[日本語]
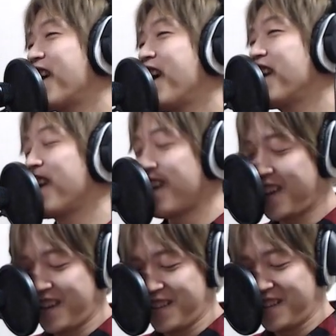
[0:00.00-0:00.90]

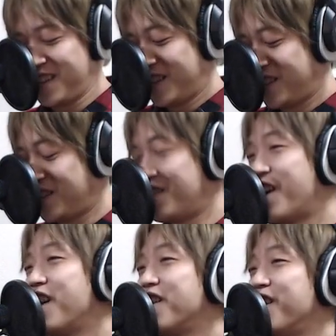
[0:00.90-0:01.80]
にゃ
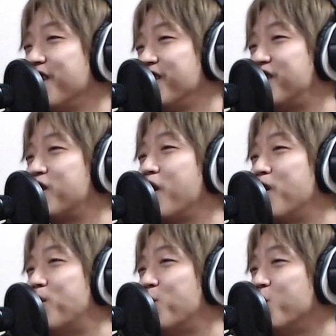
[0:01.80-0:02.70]
にゃにゃ
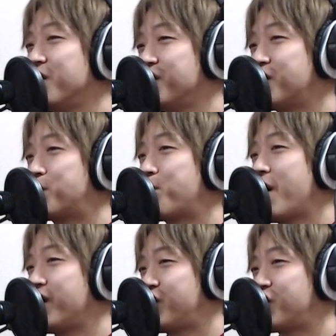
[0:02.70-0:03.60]
someone
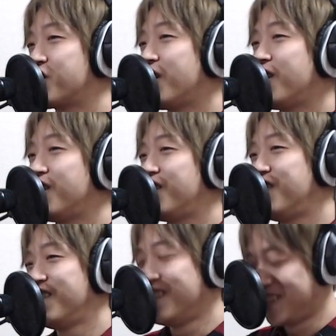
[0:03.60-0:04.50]

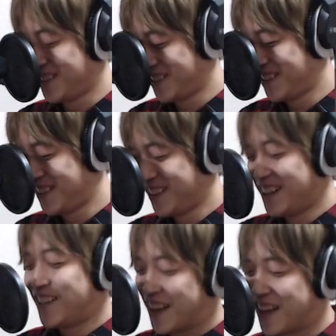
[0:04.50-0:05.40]

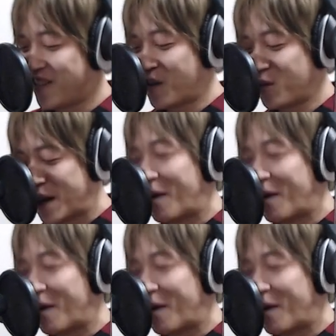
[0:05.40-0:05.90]
special ねまあうら